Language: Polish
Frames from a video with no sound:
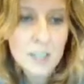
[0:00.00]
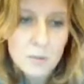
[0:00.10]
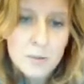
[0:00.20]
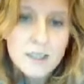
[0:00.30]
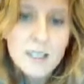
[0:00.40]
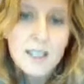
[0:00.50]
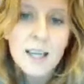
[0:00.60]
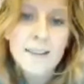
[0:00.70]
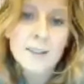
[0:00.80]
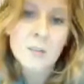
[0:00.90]
upadały.
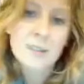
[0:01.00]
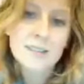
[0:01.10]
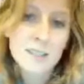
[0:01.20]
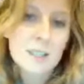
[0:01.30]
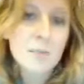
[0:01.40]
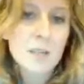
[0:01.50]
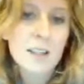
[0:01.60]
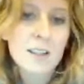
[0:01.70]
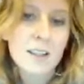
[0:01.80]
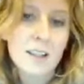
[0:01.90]
Natomiast
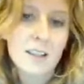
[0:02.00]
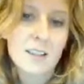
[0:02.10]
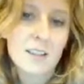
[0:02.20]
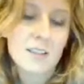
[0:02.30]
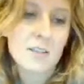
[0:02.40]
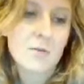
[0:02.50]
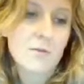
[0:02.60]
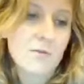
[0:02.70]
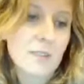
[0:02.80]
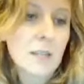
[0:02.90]
ziemia
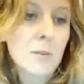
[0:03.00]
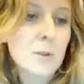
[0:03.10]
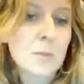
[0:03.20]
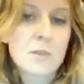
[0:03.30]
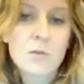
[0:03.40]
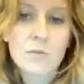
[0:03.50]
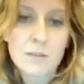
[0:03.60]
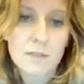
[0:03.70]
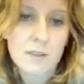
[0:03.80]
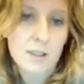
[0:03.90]
w takim przypadku
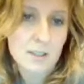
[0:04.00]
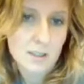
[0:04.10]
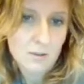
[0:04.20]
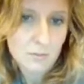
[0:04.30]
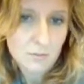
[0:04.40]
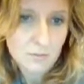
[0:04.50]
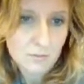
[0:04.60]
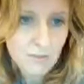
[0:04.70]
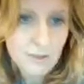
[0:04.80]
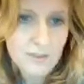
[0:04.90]
wydawała się
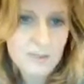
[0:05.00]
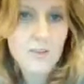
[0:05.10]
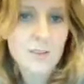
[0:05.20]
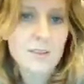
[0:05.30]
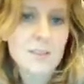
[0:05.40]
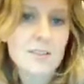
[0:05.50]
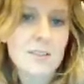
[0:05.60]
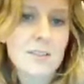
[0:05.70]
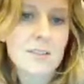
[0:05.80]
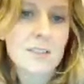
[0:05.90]

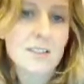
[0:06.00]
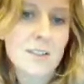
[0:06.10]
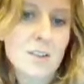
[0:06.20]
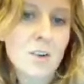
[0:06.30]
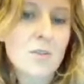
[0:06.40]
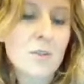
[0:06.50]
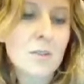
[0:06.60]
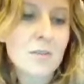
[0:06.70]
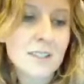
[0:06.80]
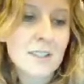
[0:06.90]
e,
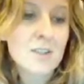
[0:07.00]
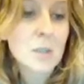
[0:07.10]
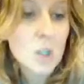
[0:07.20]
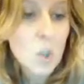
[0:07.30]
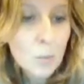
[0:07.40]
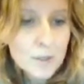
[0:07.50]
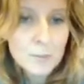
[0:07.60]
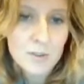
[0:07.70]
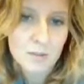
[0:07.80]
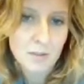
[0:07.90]
zyskowną inwestycją i taką
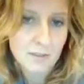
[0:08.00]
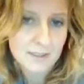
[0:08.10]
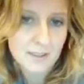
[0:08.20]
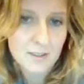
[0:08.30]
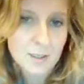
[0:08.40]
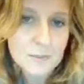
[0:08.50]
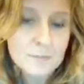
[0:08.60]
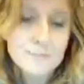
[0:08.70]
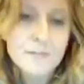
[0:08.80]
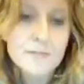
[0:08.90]
bezpieczną
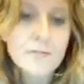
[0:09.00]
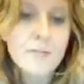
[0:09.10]
inwestycją.